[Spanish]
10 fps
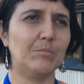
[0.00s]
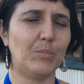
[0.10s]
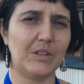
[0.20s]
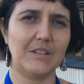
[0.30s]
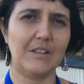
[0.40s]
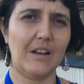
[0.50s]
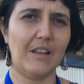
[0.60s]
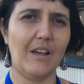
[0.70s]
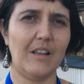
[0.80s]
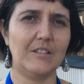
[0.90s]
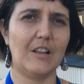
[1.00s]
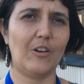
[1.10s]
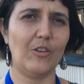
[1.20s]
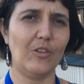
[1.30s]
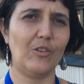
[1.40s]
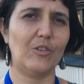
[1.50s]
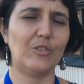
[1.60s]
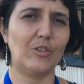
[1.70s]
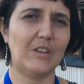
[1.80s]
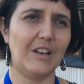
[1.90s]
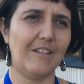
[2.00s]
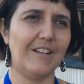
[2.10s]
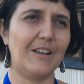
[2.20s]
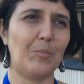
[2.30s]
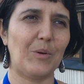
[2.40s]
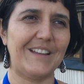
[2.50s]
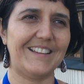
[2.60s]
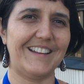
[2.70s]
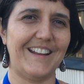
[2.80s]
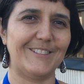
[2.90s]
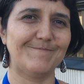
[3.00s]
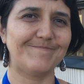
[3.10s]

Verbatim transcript: potencialidad de desarrollo sostenible que pueden tener.